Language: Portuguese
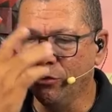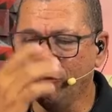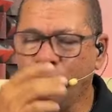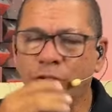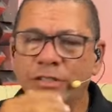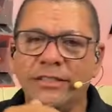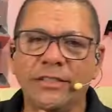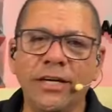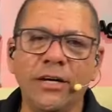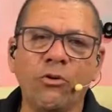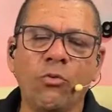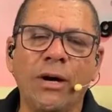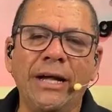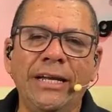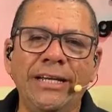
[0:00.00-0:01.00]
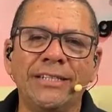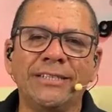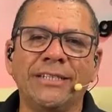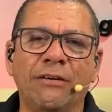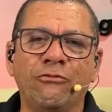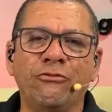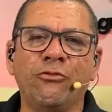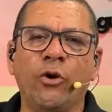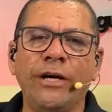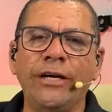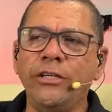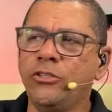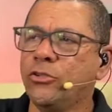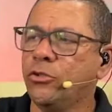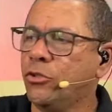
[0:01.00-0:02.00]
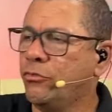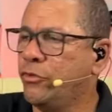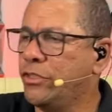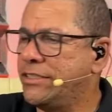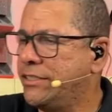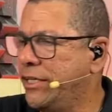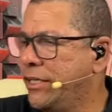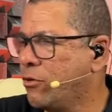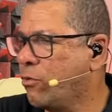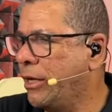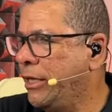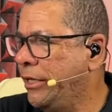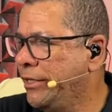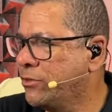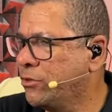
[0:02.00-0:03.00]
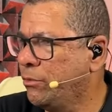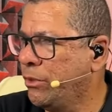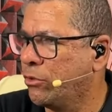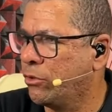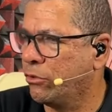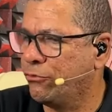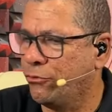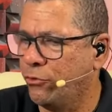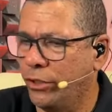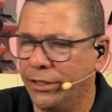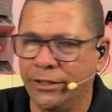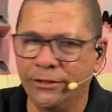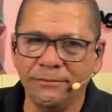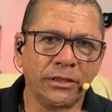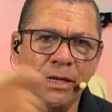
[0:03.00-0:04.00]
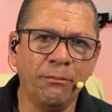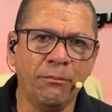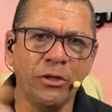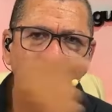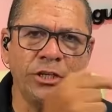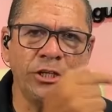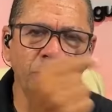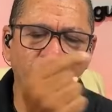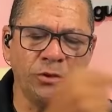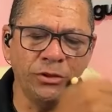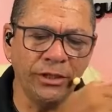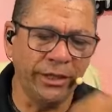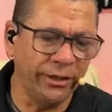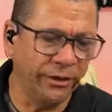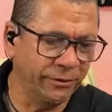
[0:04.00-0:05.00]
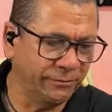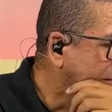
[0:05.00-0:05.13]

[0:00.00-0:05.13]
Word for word: você equaliza a voz ou você equaliza o microfone? Quem pode responder aí?